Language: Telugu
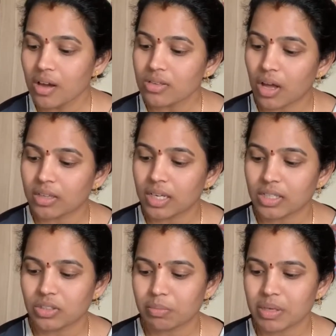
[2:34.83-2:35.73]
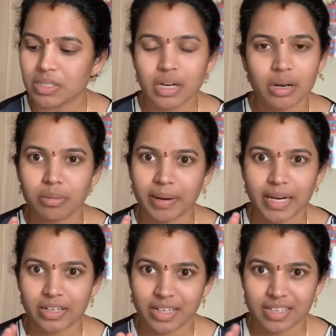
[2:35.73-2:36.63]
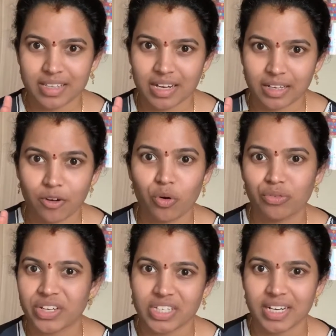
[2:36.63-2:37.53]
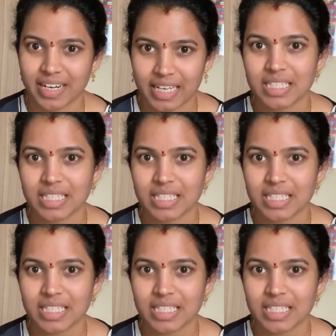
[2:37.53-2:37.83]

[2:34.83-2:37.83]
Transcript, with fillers: సో అందుకని చెప్పేసి నేను బయోటిక్ ఈసారి ఈ గోల్డ్ ఫేషియల్ ట్రై